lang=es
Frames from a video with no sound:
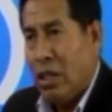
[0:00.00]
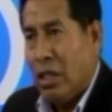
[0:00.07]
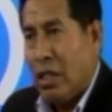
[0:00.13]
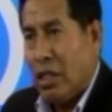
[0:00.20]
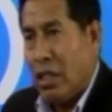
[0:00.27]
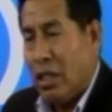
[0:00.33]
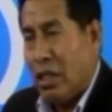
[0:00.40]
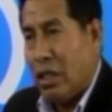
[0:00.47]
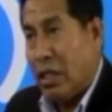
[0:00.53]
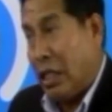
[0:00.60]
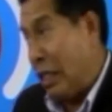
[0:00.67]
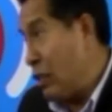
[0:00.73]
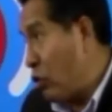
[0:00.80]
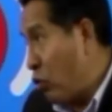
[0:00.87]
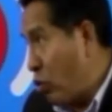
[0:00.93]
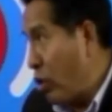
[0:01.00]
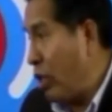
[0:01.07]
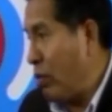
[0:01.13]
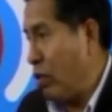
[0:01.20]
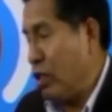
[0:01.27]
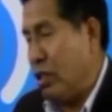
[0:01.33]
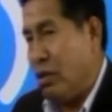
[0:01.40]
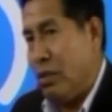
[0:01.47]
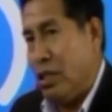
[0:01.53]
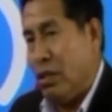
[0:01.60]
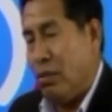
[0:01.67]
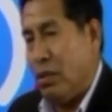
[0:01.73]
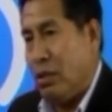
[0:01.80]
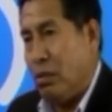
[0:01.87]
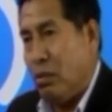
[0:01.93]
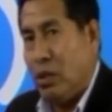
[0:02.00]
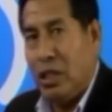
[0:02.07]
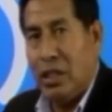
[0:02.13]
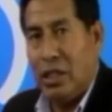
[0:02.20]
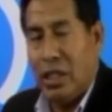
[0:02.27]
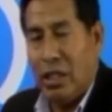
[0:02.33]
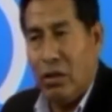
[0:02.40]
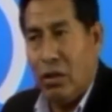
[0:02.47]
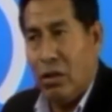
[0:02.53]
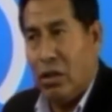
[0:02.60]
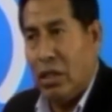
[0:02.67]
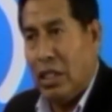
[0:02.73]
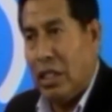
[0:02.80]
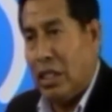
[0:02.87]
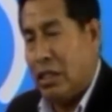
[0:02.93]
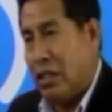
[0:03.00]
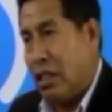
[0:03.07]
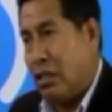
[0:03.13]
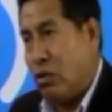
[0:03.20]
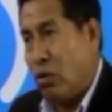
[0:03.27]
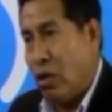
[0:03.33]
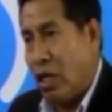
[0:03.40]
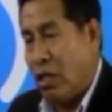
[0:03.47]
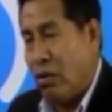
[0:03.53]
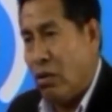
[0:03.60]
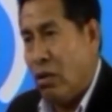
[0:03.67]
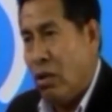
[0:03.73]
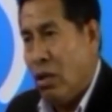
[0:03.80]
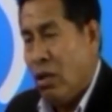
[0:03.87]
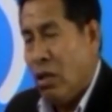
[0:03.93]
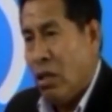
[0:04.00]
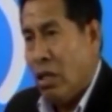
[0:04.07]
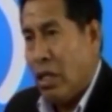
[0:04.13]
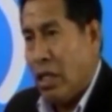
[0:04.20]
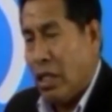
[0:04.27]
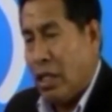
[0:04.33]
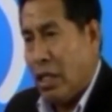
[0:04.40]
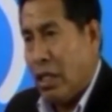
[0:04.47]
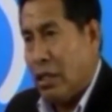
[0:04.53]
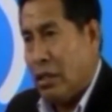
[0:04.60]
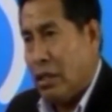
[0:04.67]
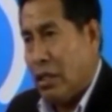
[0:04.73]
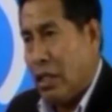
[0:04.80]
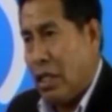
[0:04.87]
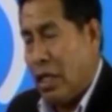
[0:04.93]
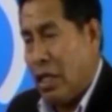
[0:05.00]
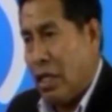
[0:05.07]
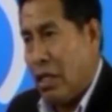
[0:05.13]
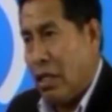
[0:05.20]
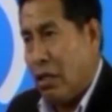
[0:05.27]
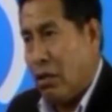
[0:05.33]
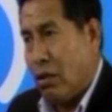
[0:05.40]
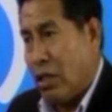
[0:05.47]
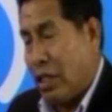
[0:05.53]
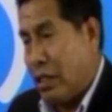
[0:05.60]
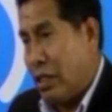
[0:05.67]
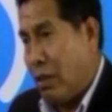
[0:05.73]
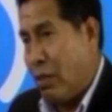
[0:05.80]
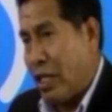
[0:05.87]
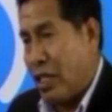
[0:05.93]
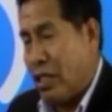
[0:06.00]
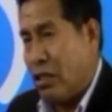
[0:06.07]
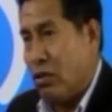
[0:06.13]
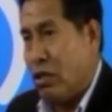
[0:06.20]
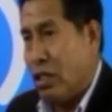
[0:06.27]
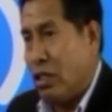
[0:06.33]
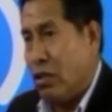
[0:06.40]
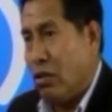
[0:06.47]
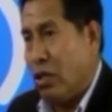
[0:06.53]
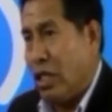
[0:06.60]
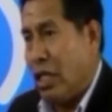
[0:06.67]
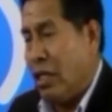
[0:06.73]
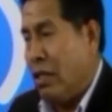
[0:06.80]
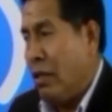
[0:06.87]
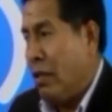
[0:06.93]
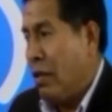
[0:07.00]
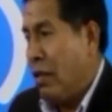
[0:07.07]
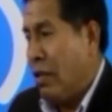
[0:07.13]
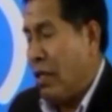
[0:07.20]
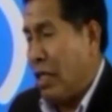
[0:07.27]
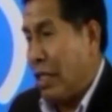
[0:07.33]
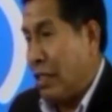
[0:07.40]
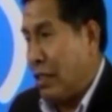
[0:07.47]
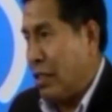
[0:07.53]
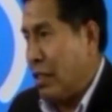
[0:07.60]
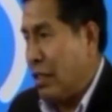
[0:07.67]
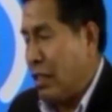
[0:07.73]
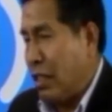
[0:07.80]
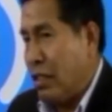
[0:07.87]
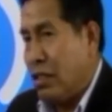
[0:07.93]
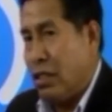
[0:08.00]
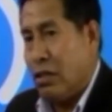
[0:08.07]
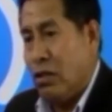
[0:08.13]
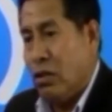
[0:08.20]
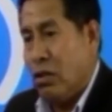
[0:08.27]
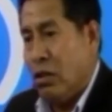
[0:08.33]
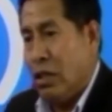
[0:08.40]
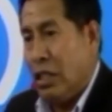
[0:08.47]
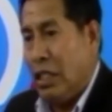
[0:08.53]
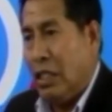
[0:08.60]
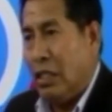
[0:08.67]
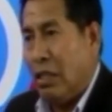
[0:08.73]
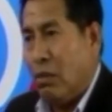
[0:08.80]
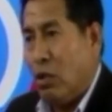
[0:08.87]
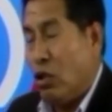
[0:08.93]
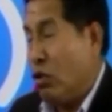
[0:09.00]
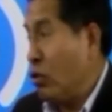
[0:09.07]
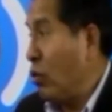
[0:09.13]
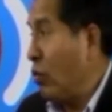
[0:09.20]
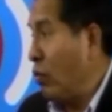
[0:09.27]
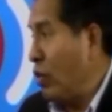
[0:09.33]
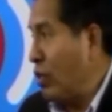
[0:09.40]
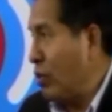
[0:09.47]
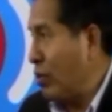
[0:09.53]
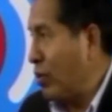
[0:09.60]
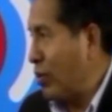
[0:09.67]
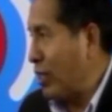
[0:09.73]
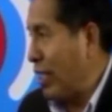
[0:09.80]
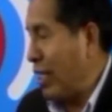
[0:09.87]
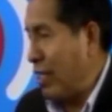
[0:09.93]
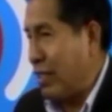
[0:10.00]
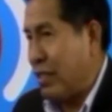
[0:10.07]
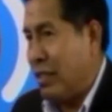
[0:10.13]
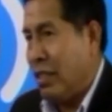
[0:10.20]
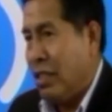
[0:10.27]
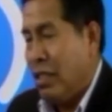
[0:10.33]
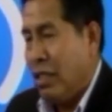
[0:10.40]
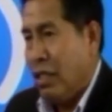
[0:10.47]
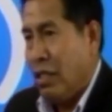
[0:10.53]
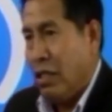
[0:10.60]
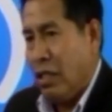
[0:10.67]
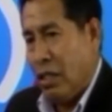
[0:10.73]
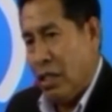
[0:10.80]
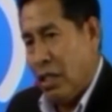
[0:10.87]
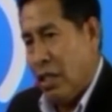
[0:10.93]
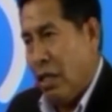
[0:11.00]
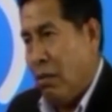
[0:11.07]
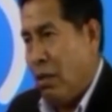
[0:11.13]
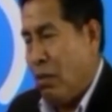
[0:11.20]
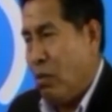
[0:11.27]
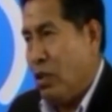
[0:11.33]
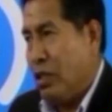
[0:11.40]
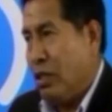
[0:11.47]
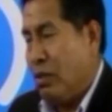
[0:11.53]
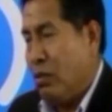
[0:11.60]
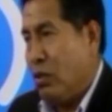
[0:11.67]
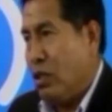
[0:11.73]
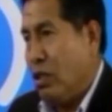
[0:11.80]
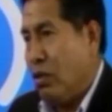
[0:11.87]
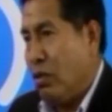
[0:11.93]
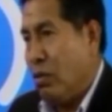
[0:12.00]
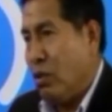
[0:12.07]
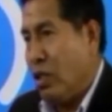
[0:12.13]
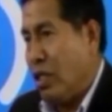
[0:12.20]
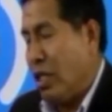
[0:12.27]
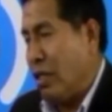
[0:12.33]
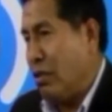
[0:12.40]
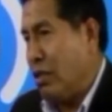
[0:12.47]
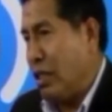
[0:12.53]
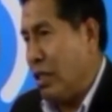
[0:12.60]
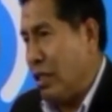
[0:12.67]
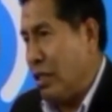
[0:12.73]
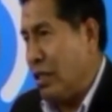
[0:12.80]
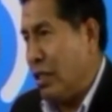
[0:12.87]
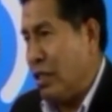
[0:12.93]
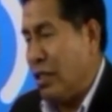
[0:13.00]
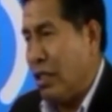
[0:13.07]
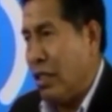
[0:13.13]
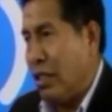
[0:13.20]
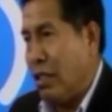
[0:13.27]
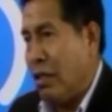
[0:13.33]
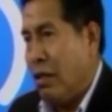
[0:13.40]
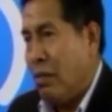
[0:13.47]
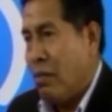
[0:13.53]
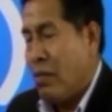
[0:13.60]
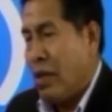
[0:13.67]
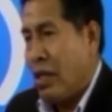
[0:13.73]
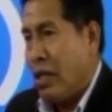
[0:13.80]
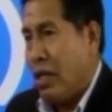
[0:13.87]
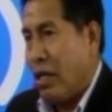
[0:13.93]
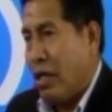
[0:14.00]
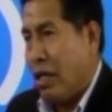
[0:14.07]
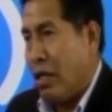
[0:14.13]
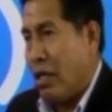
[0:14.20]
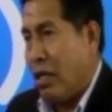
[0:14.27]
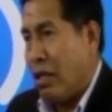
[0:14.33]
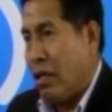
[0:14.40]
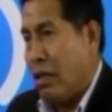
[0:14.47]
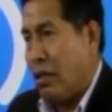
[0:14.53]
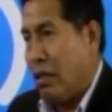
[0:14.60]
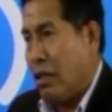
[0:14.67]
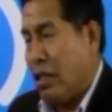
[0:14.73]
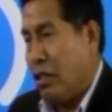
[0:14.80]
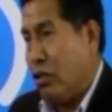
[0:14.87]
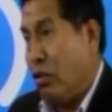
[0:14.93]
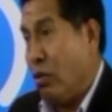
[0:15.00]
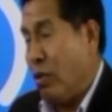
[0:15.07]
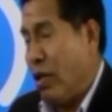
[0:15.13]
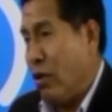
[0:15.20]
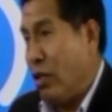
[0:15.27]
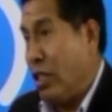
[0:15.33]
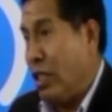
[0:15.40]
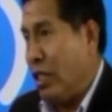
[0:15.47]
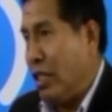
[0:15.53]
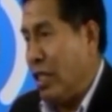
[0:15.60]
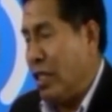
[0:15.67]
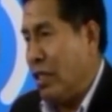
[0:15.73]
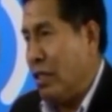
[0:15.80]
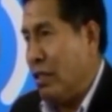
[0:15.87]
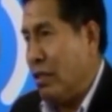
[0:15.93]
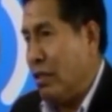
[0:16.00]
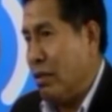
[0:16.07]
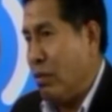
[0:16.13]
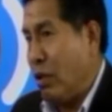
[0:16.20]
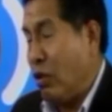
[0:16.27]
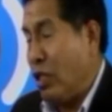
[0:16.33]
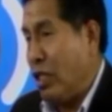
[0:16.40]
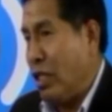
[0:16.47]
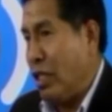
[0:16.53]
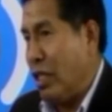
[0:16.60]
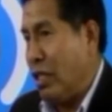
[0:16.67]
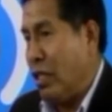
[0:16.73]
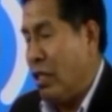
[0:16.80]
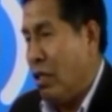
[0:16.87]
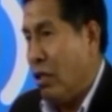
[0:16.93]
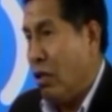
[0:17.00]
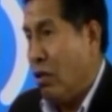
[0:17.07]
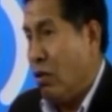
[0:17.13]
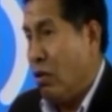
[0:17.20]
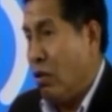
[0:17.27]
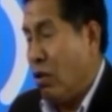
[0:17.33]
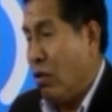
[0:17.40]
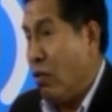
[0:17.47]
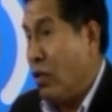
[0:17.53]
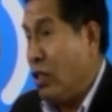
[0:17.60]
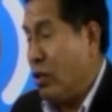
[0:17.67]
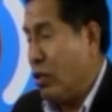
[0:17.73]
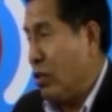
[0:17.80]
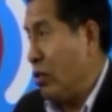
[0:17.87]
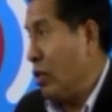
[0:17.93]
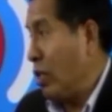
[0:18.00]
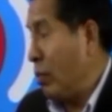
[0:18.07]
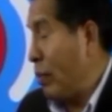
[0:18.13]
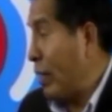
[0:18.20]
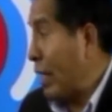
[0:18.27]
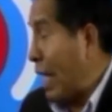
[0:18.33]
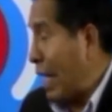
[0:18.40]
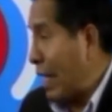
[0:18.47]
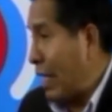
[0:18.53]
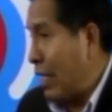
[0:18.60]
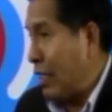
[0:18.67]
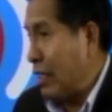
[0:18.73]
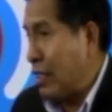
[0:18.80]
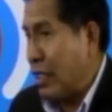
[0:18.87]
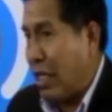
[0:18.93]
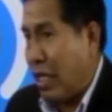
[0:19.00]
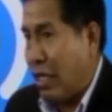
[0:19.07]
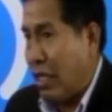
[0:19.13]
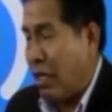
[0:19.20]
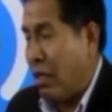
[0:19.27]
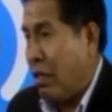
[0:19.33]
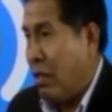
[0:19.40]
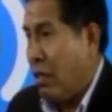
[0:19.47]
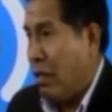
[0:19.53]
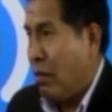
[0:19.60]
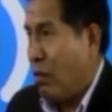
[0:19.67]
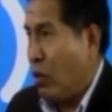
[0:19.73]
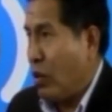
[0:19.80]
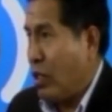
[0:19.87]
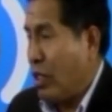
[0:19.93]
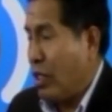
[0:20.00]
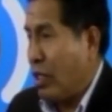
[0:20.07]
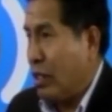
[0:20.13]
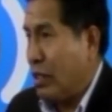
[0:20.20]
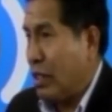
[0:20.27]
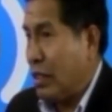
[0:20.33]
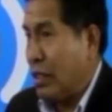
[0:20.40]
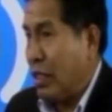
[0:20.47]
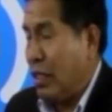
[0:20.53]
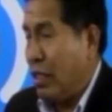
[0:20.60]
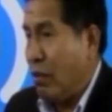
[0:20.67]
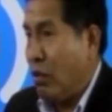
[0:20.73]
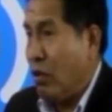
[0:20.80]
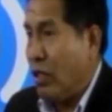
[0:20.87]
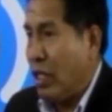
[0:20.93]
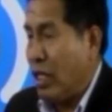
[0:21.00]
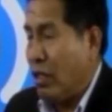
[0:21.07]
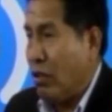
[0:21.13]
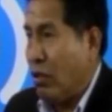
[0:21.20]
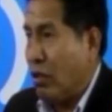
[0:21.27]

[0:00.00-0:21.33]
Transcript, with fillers: que es nuevo este viceministerio y que está a su cargo eh, es lo que es demarcación territorial, la descentralización y también los conflictos sociales. Y quien le habla, pues hemos sido muy claros en decir de que eh, esto va a, originar, va a originar un conflicto social pues, a gran escala, porque se estaría vulnerando